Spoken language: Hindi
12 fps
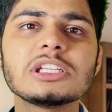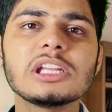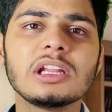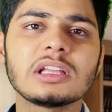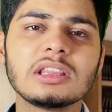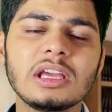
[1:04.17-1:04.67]
ऐसा
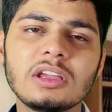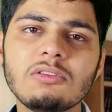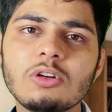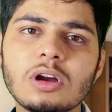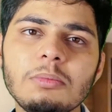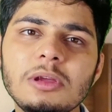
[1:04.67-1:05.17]
लगता है कि
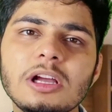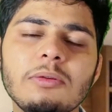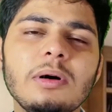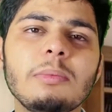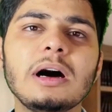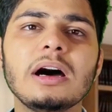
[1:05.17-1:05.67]
वो कभी
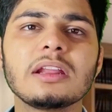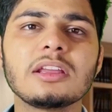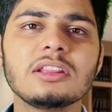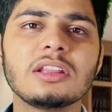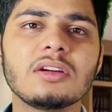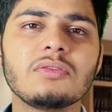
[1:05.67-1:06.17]
कभार बाहर
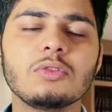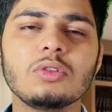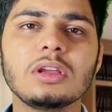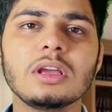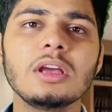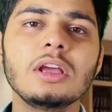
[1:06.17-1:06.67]
की तरफ हो
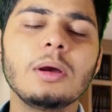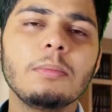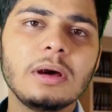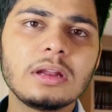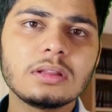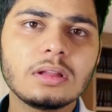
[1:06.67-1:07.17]
रही है
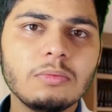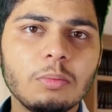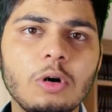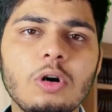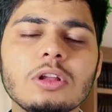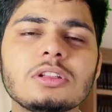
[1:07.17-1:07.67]
पर
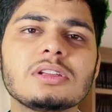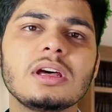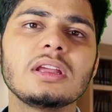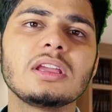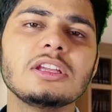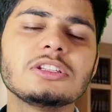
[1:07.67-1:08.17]
बहुत
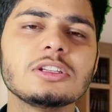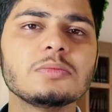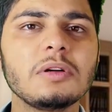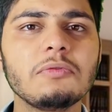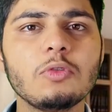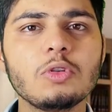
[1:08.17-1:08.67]
सारे केसेस
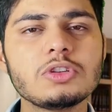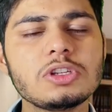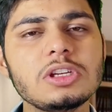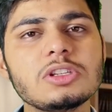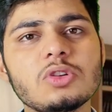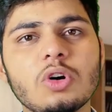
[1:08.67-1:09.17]
में वो
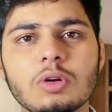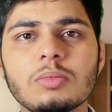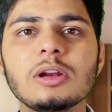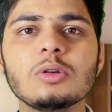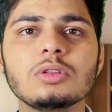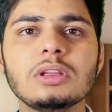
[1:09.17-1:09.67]
चीज़
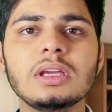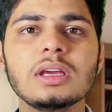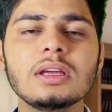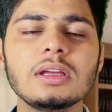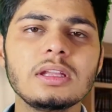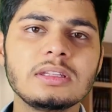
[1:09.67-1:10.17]
नॉर्मल होती है
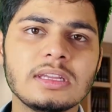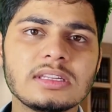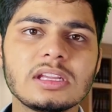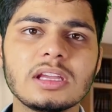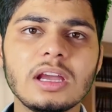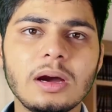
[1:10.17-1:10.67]

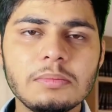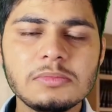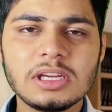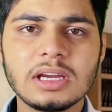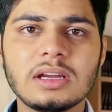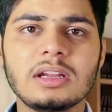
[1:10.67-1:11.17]
जैसे कि हम
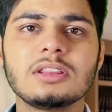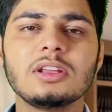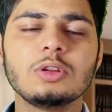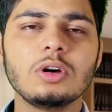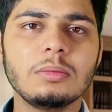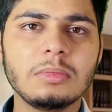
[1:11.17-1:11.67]
चेक करते
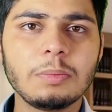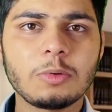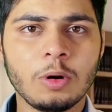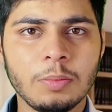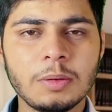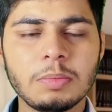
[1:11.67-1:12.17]
हैं तो हमें
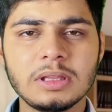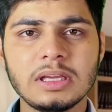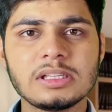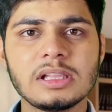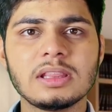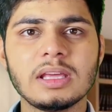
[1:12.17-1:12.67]
प्रॉपर पता
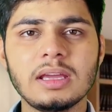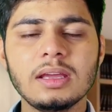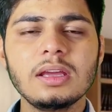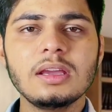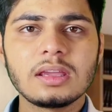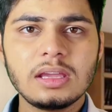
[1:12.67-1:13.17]
चलता है
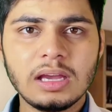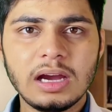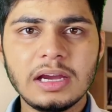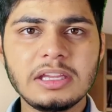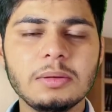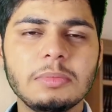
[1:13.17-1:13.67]
कि
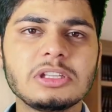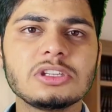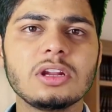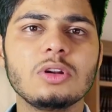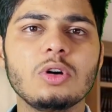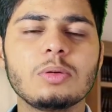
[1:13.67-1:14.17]
हाँ ये
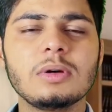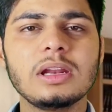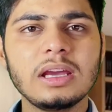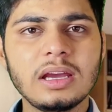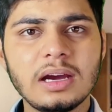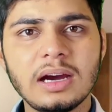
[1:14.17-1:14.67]
बच्चा नॉर्मल
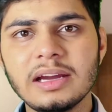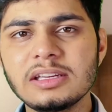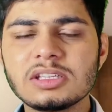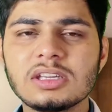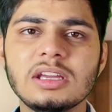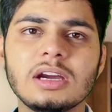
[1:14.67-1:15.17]
है हाँ
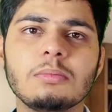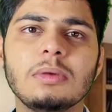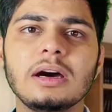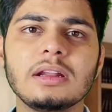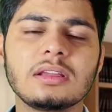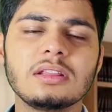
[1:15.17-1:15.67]
इसकी आँख
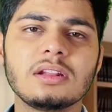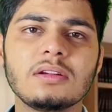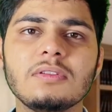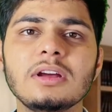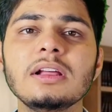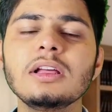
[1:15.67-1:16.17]
बाहर की
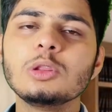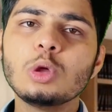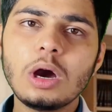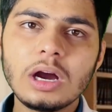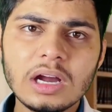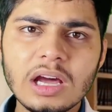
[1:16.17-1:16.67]
तरफ है तो
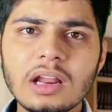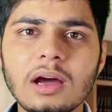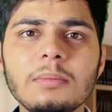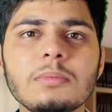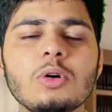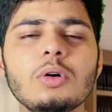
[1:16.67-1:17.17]
अगर
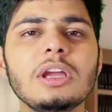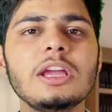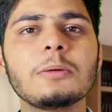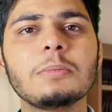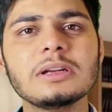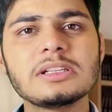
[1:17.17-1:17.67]
हमको
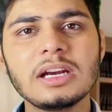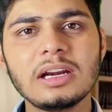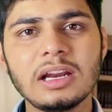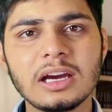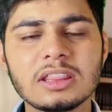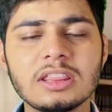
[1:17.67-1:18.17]
एक परसेंट
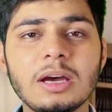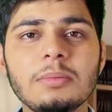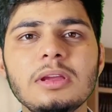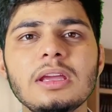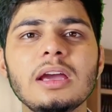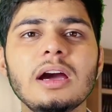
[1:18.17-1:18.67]
लगता
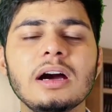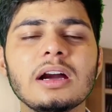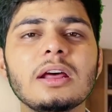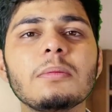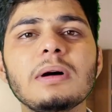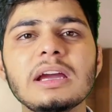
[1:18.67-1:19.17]
भी है
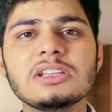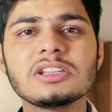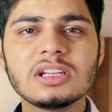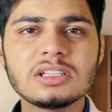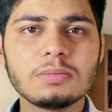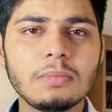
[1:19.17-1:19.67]
अगर बाई
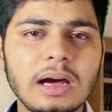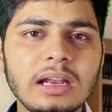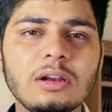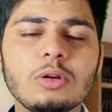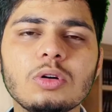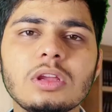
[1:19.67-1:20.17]
चांस
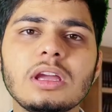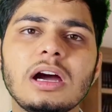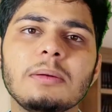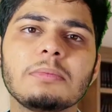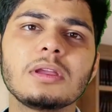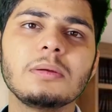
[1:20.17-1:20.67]
मान लो कि
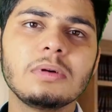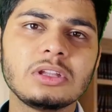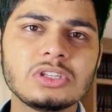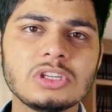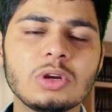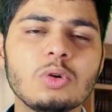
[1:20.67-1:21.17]
आपके
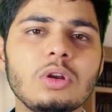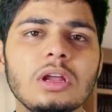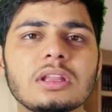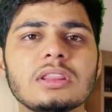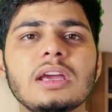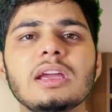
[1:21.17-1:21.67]
बच्चे को
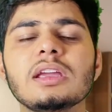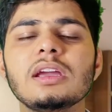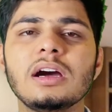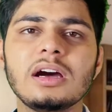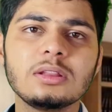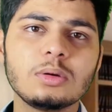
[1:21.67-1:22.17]
लगता है कि
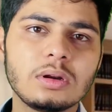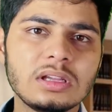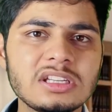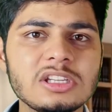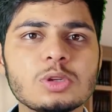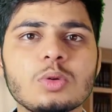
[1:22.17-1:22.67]
हाँ थोड़ा
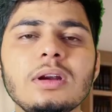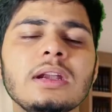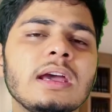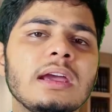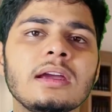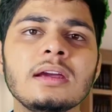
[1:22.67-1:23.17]
सा
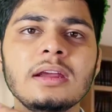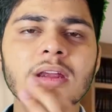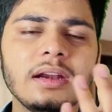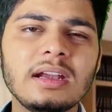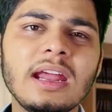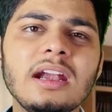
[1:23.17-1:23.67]
स्क्विंट आया है
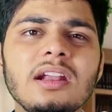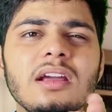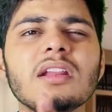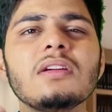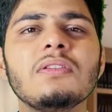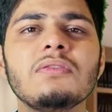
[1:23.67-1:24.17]
टेन
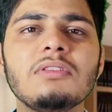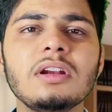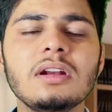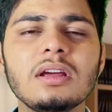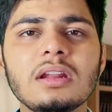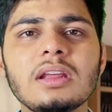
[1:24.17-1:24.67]
डिग्री
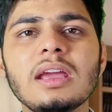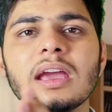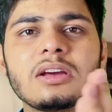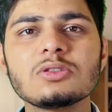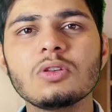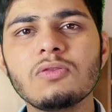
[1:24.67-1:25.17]
फिफ्टीन डिग्री
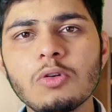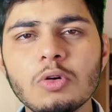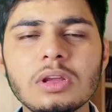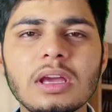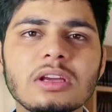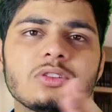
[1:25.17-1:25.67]

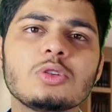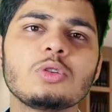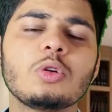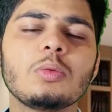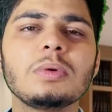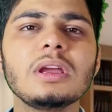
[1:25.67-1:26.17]
एक्जोफोरिया
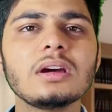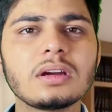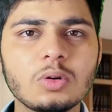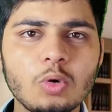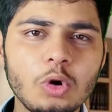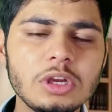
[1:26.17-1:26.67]
एक्जोट्रोपिया
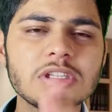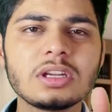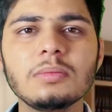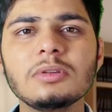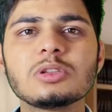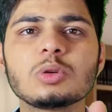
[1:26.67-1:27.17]
कोई
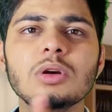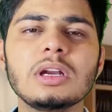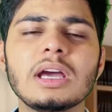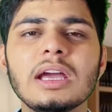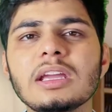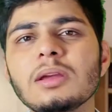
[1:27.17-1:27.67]
सा भी
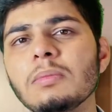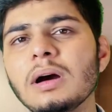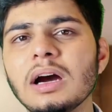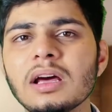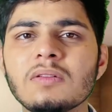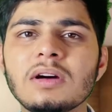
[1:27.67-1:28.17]
स्क्विंट आया कि
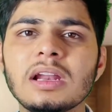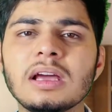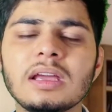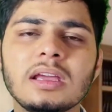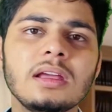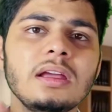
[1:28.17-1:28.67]
बाहर वाला
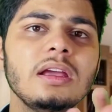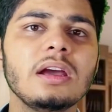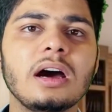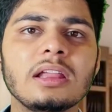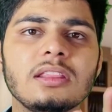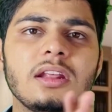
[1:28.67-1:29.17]
है
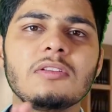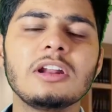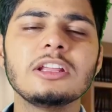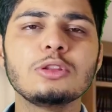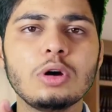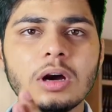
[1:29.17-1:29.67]
अंदर
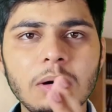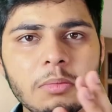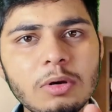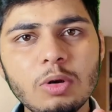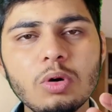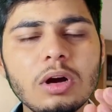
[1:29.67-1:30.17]
वाला है तो हम
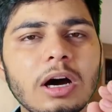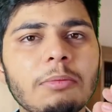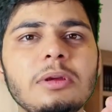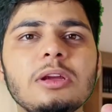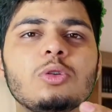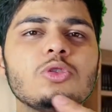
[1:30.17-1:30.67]
लोग
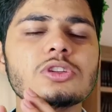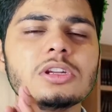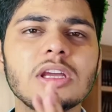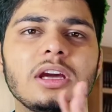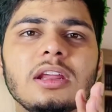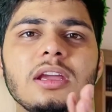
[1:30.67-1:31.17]
अभी कुछ
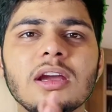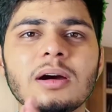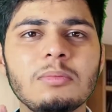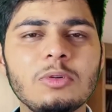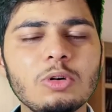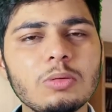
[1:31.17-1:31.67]
नहीं करेंगे
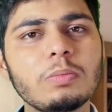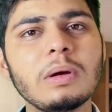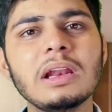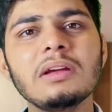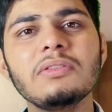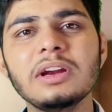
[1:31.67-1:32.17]
हम लोग
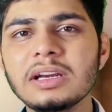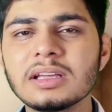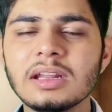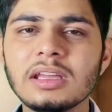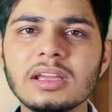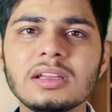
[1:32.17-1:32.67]
पहले वेट
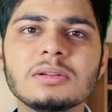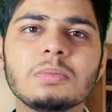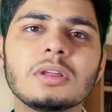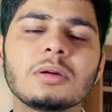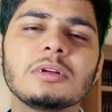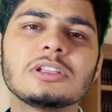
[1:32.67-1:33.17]
करेंगे जब
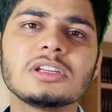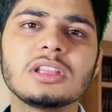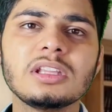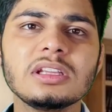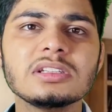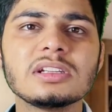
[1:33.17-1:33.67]
तक बच्चा
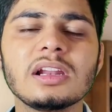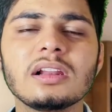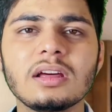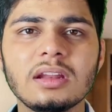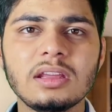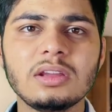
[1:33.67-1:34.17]
तीन साल
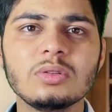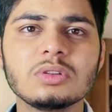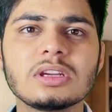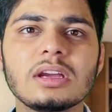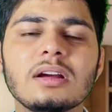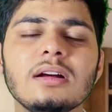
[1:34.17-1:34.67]
का नहीं हो
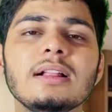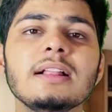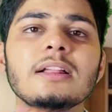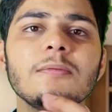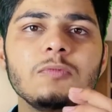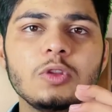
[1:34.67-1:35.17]

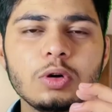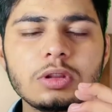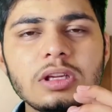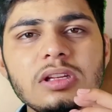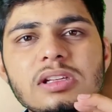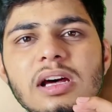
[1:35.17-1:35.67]
जाएगा दो
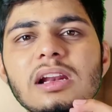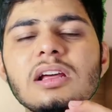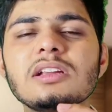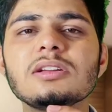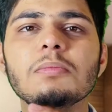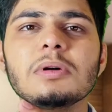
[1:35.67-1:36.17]
तीन साल
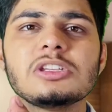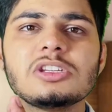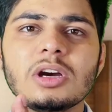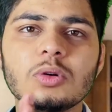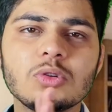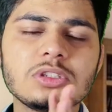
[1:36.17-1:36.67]
का जब
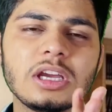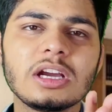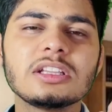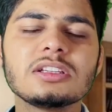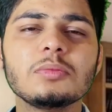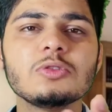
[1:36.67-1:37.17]
बच्चा हो
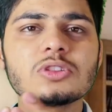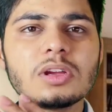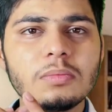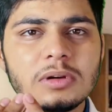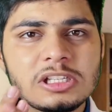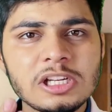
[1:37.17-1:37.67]
जाएगा जब
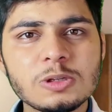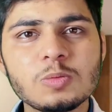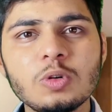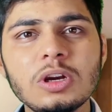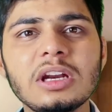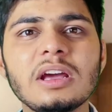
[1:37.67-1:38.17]
उसकी मसल्स
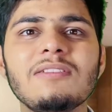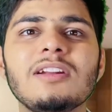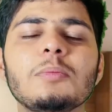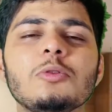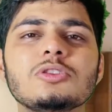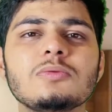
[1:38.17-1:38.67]
पूरी
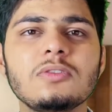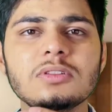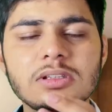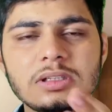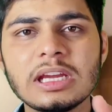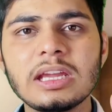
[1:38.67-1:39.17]
डेवलप हो
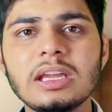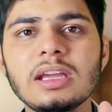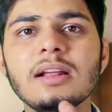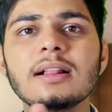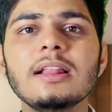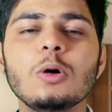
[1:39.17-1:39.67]
जाएंगी